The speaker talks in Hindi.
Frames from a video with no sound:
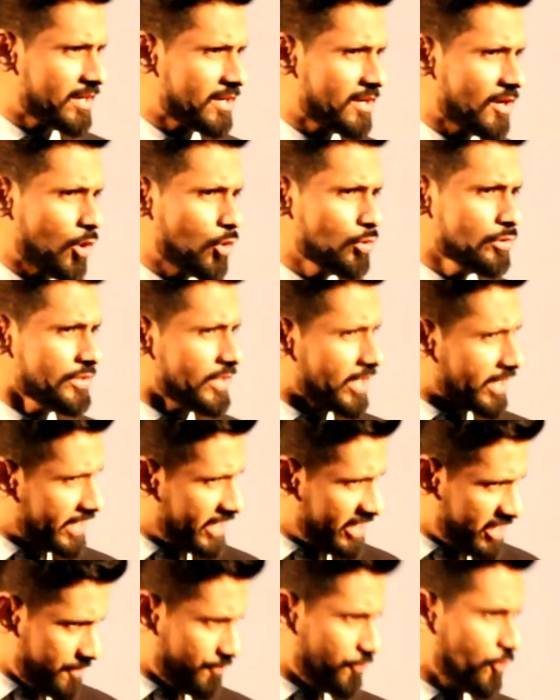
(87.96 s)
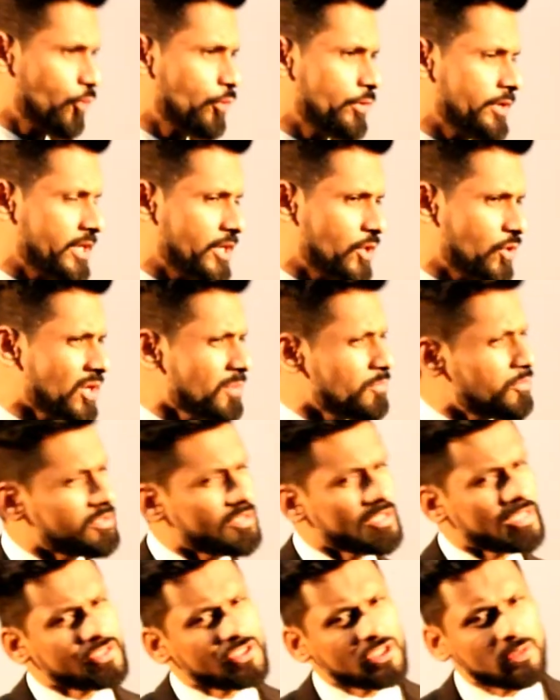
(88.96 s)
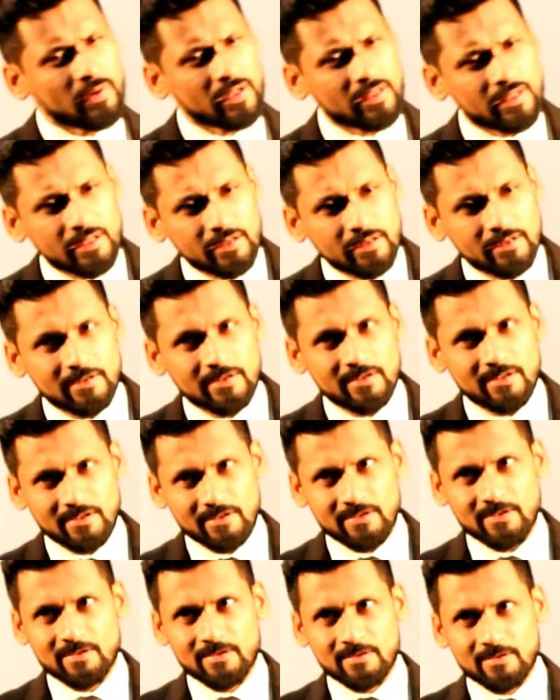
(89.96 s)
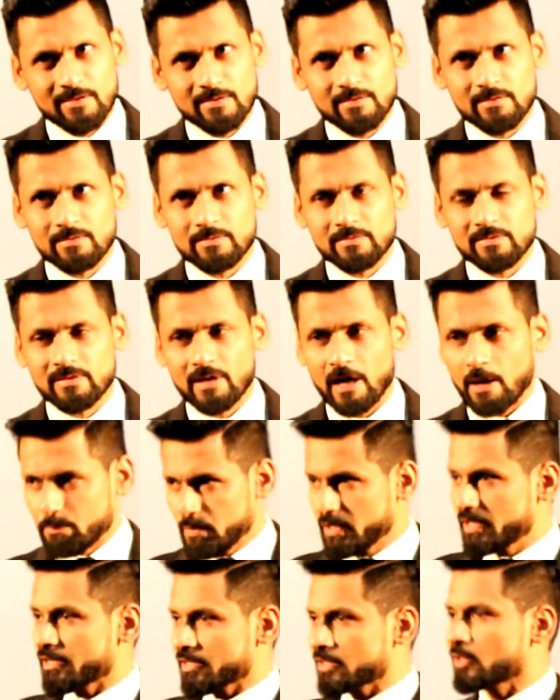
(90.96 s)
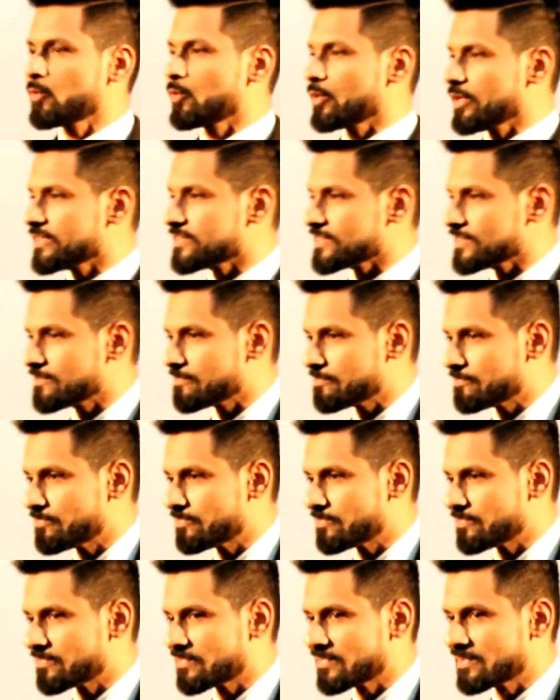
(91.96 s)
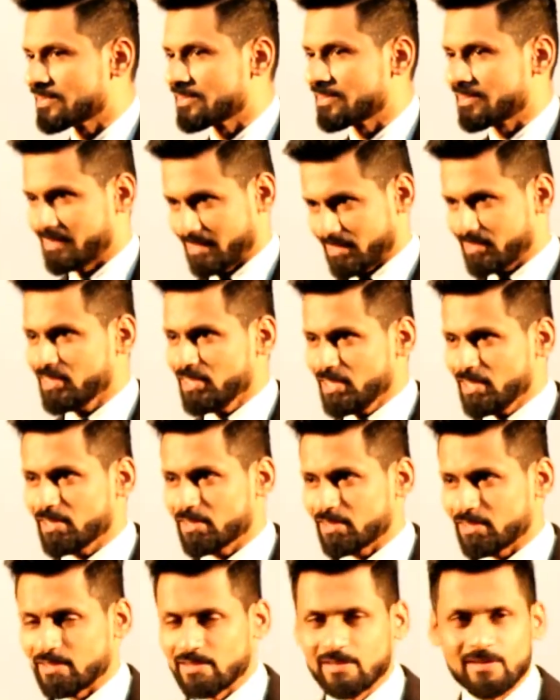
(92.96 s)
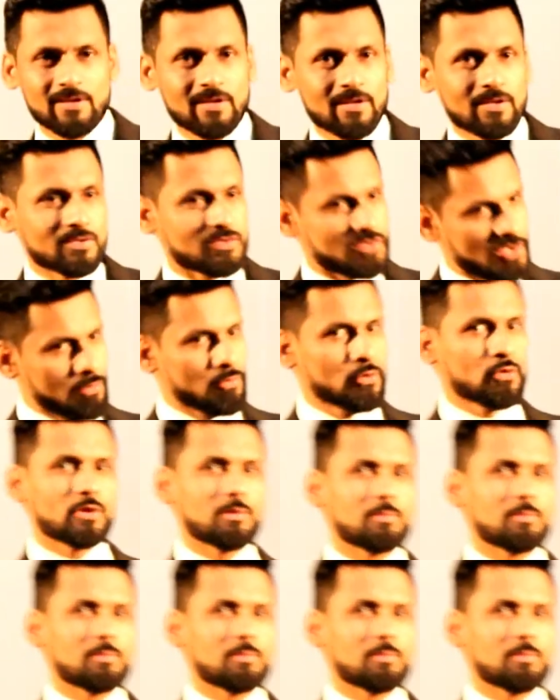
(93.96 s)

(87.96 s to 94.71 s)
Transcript: रहा हूँ तकलीफ हो रही है और आप बोलते अच्छी बात है आप भी करते हो ऐसा कहते नहीं कहते सेम उन्होंने